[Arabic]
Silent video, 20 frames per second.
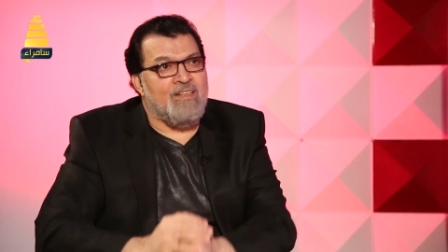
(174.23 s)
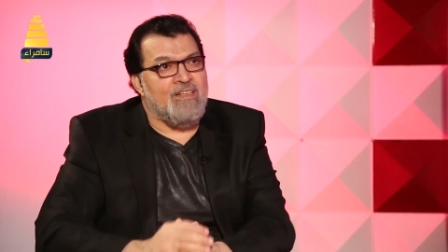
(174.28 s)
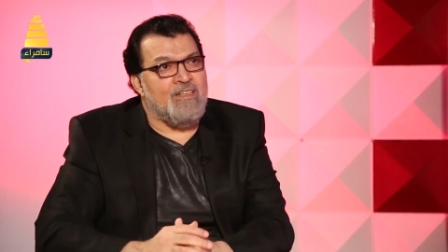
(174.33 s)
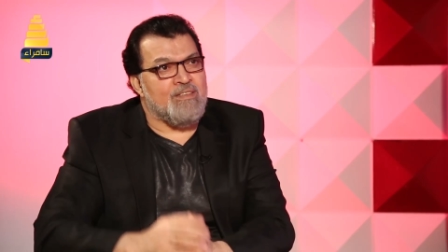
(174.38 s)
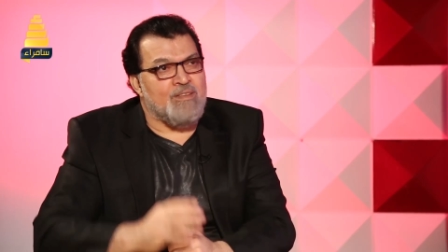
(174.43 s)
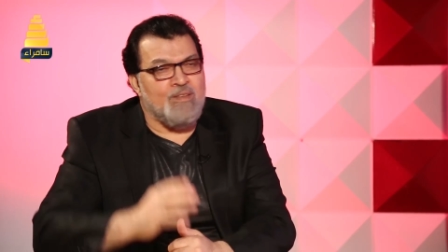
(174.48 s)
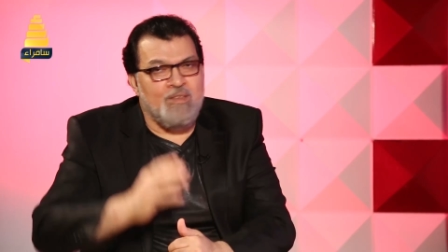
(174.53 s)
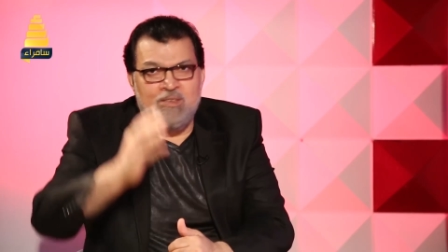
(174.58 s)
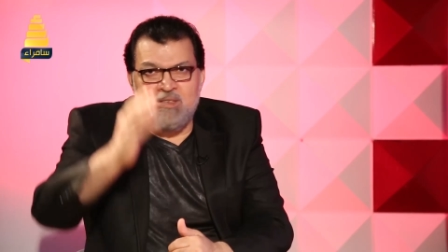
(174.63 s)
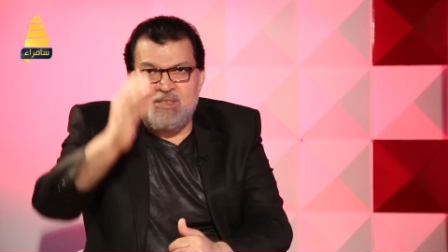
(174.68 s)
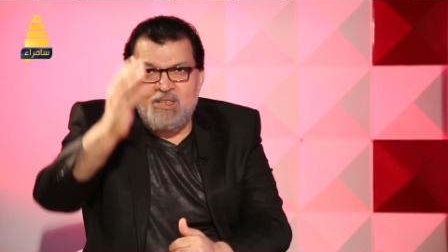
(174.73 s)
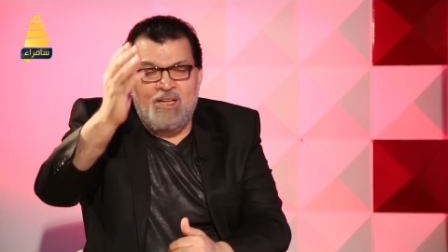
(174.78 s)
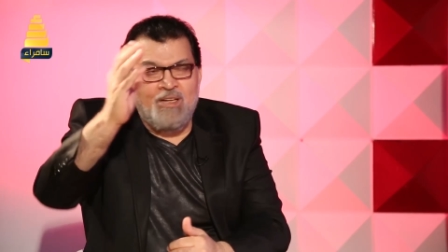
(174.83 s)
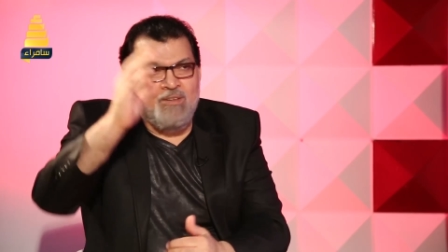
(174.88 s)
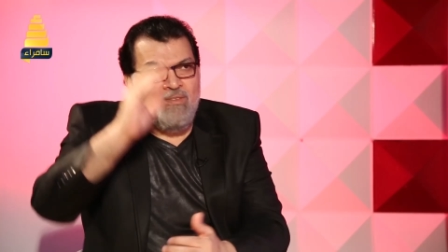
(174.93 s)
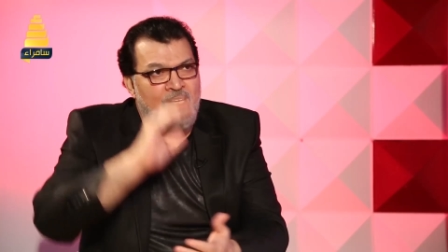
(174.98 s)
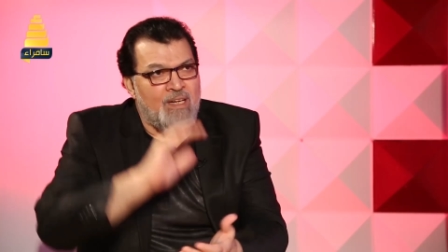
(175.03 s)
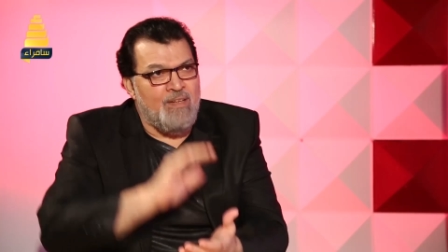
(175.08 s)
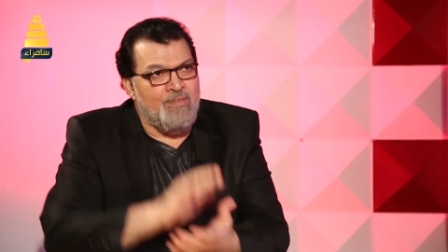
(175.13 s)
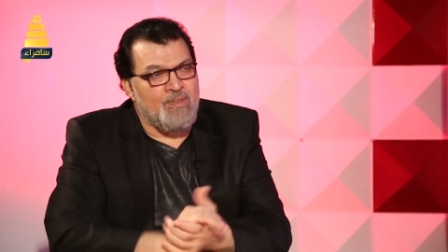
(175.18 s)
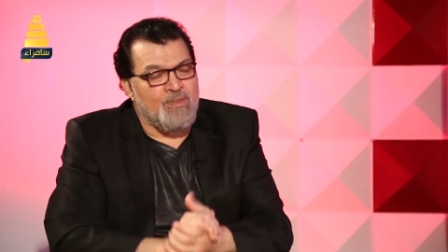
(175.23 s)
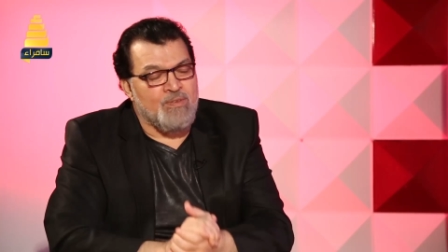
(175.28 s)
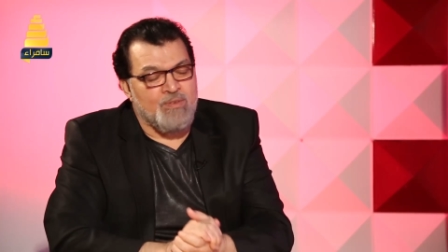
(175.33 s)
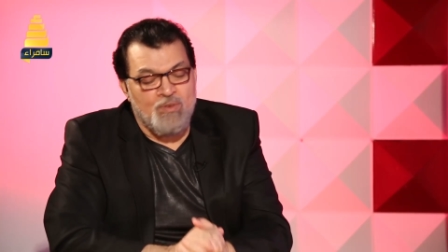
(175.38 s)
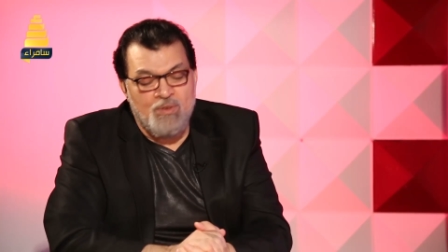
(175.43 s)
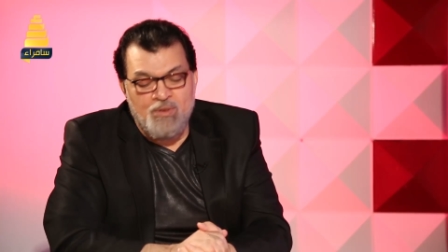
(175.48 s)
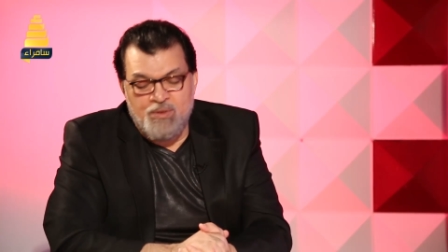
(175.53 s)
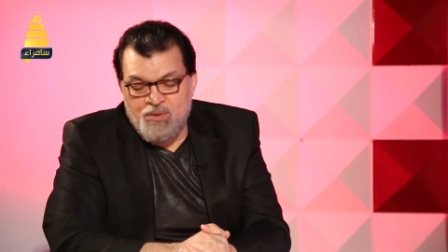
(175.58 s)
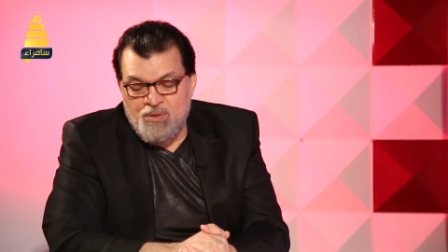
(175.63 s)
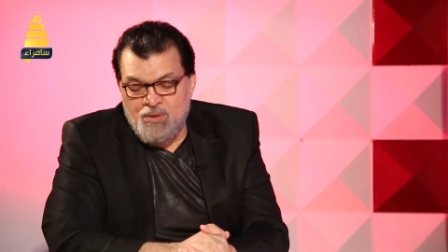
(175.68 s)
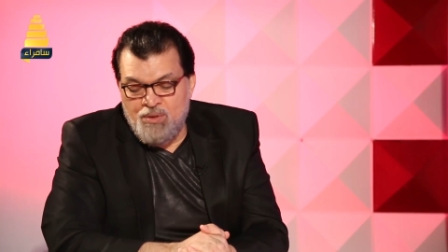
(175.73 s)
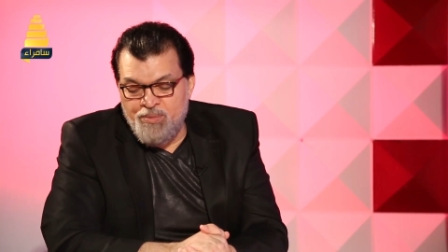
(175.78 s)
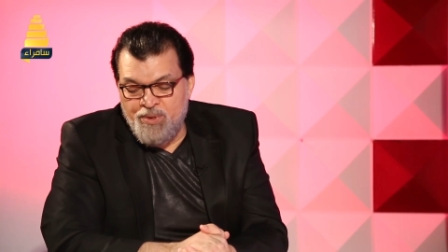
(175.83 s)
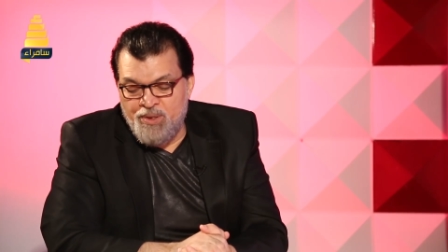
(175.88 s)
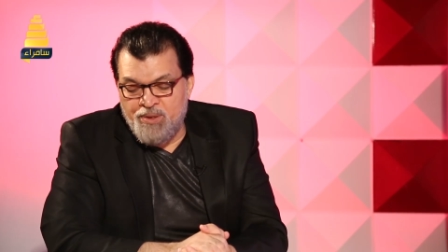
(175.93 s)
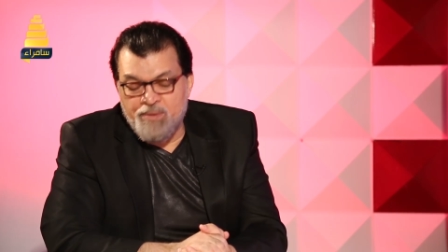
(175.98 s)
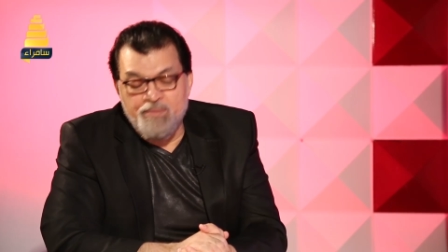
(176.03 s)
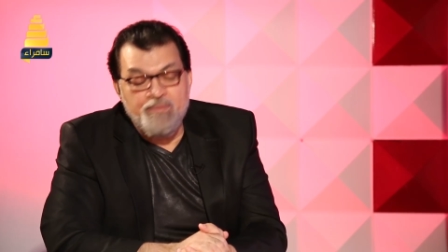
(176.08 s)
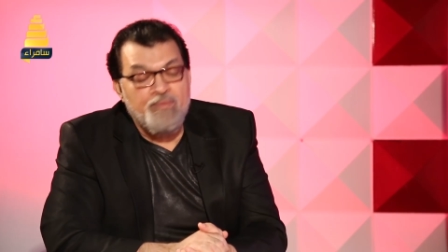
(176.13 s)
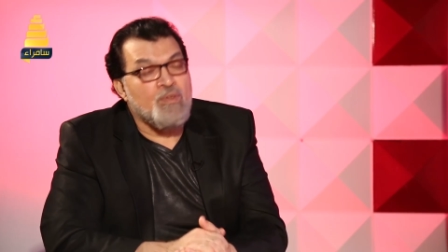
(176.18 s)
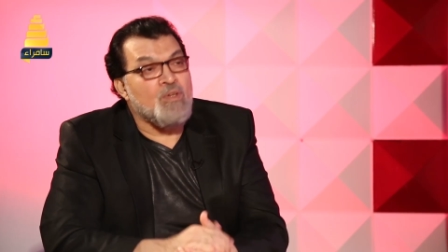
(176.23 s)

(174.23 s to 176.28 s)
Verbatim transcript: الله يعطيه الصحه والعافيه وطولة العمر